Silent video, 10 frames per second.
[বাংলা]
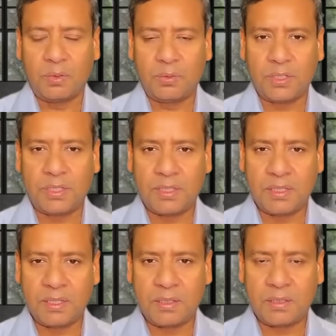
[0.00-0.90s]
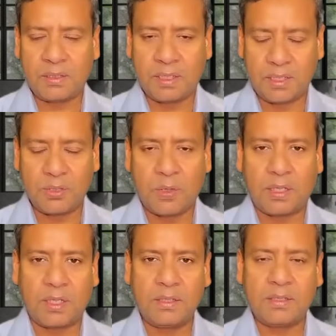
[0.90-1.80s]
উপদেষ্টা
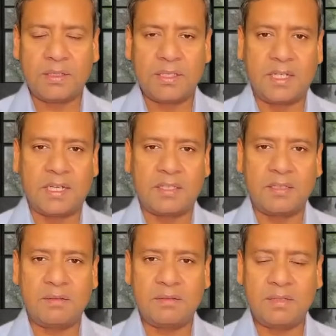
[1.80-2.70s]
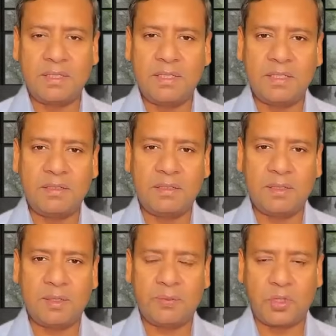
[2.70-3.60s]
রেজোয়ানা যিনি আছেন তিনি
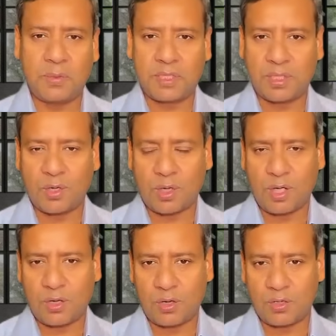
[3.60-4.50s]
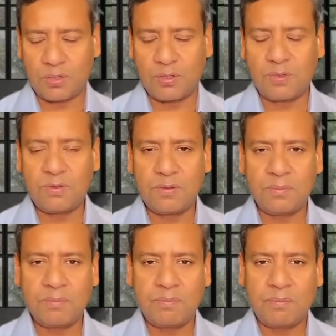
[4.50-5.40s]
পরিবেশকে রক্ষা করার জন্য
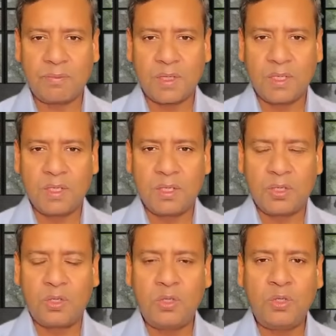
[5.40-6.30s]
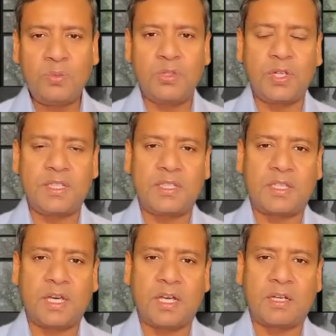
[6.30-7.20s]
খুব জোরে
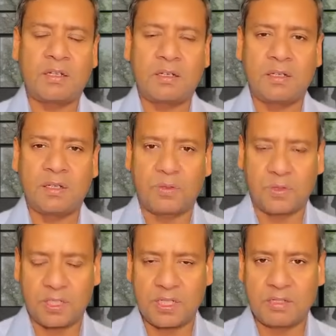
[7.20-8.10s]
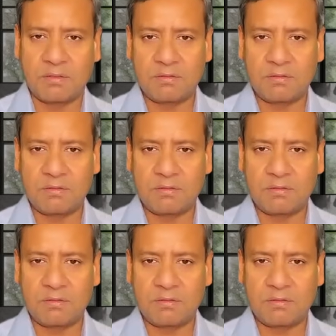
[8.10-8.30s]
চিৎকার করছেন